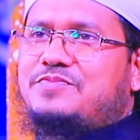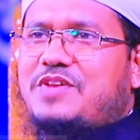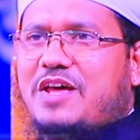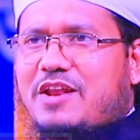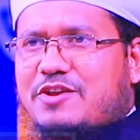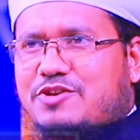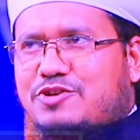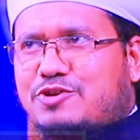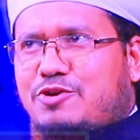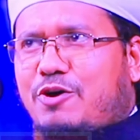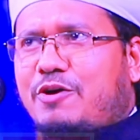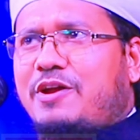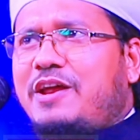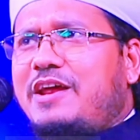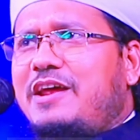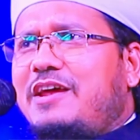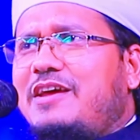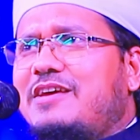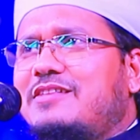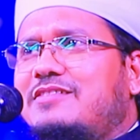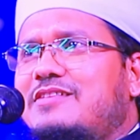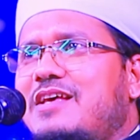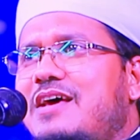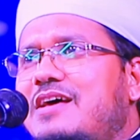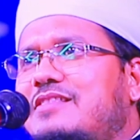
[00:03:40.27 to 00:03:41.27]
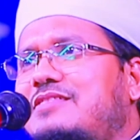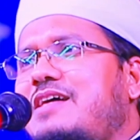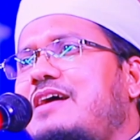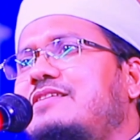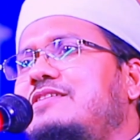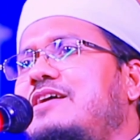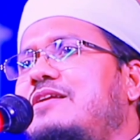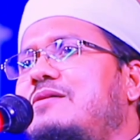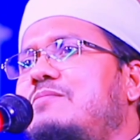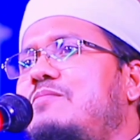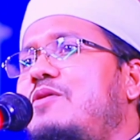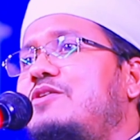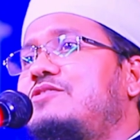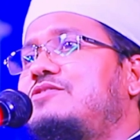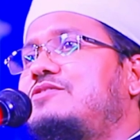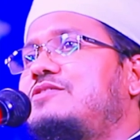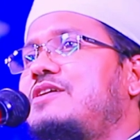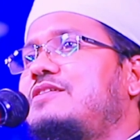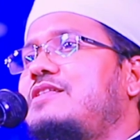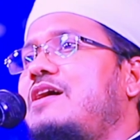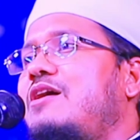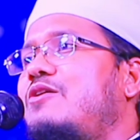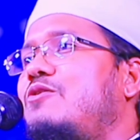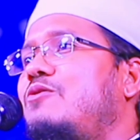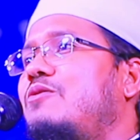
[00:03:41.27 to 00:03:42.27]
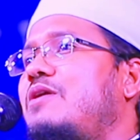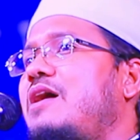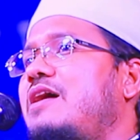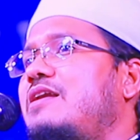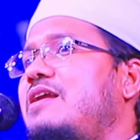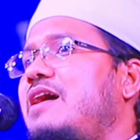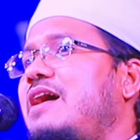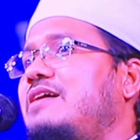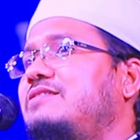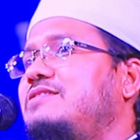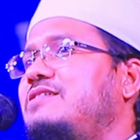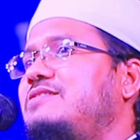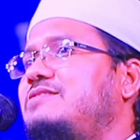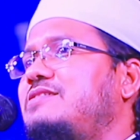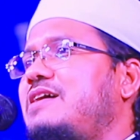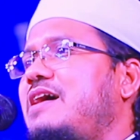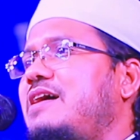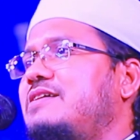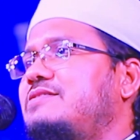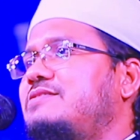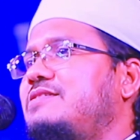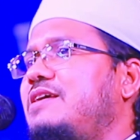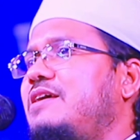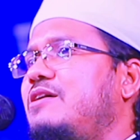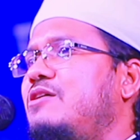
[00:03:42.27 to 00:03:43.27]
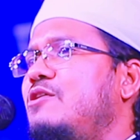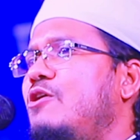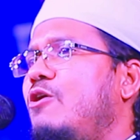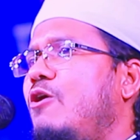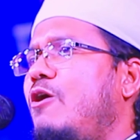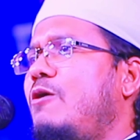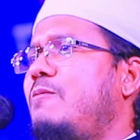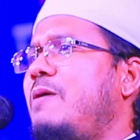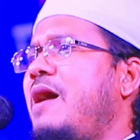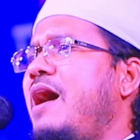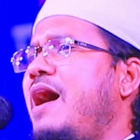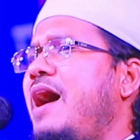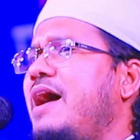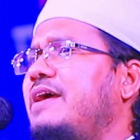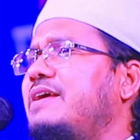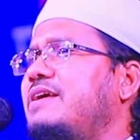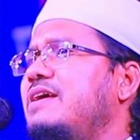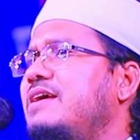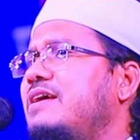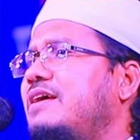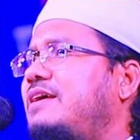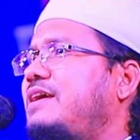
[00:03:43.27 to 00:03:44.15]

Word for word: যারা শহীদ তাদের মর্যাদা কোরআন হাদিসা আছে ও ভাই